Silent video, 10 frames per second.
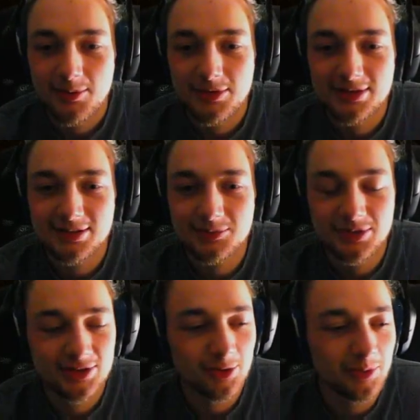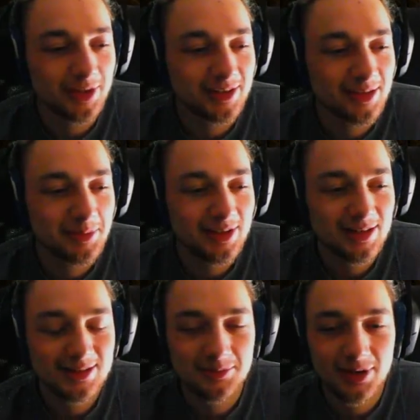Bei mir ist es ein bisschen umgedreht mit den
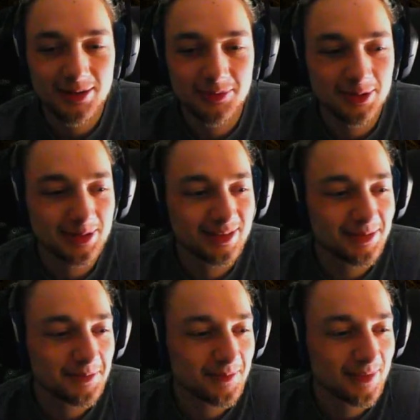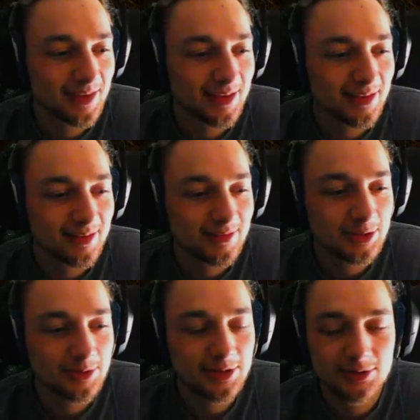letzten beiden Punkten.
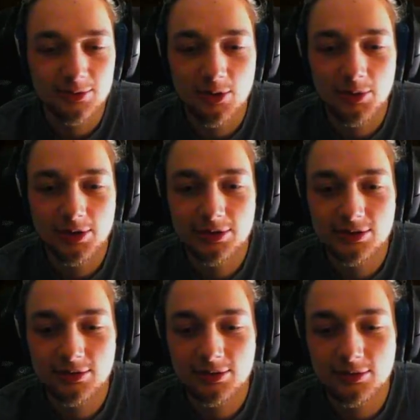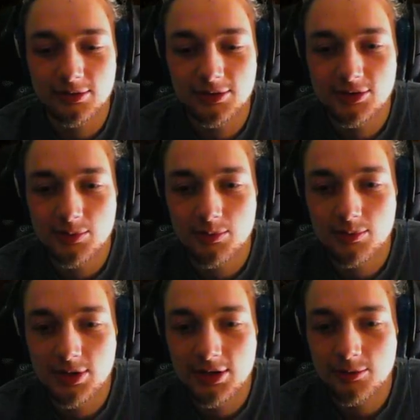Was studierst du? Kommunikation und
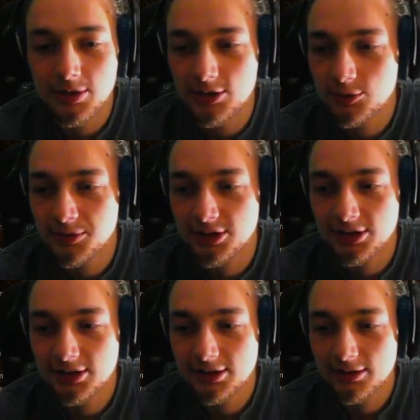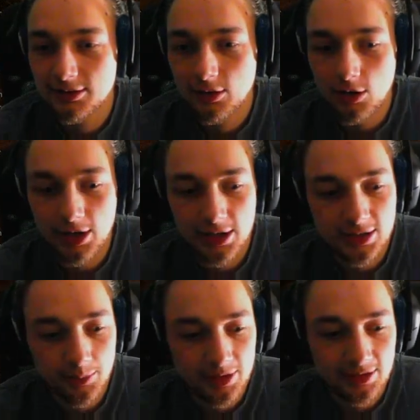Medienmanagement. Oh geil,
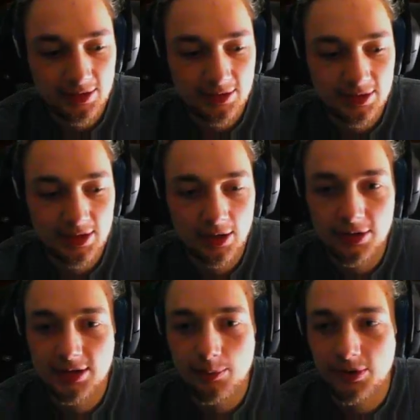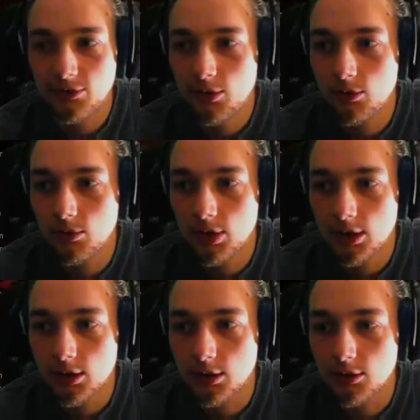ich habe endlich das Ding. Ich habe dieses
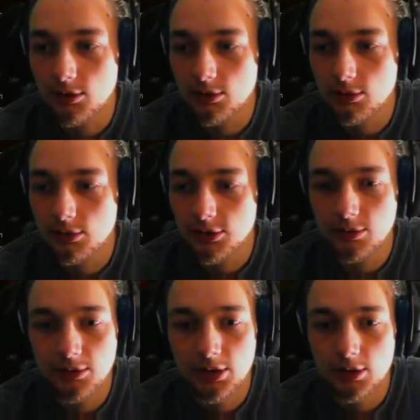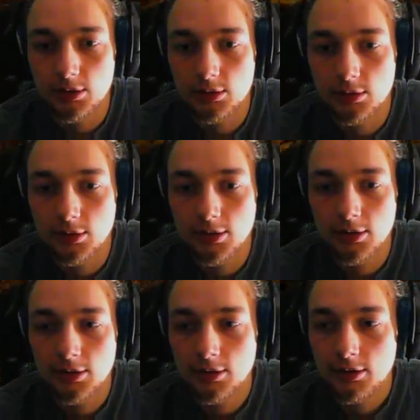Aurora-Kraut. Oh yeah.
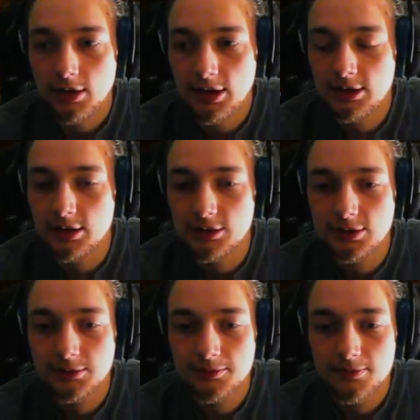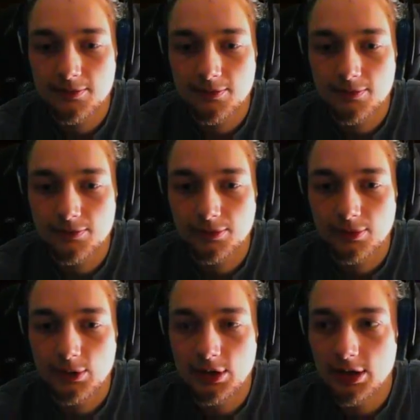Endlich.
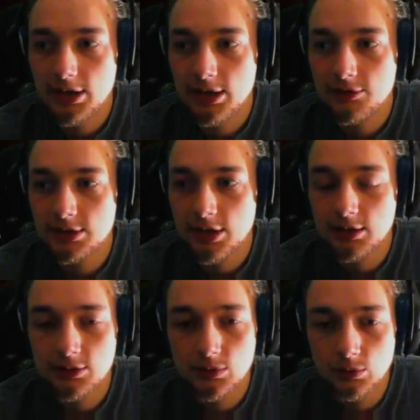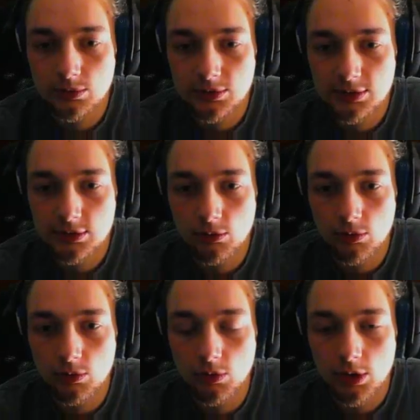Nach Ewigkeiten des Suchens des
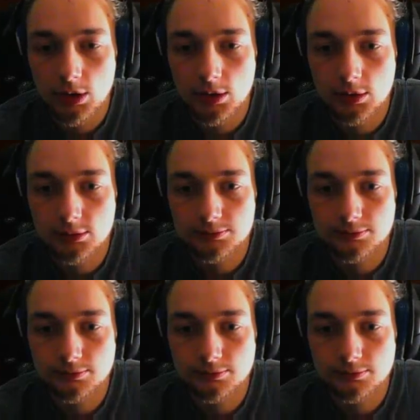Aurora-Kraut.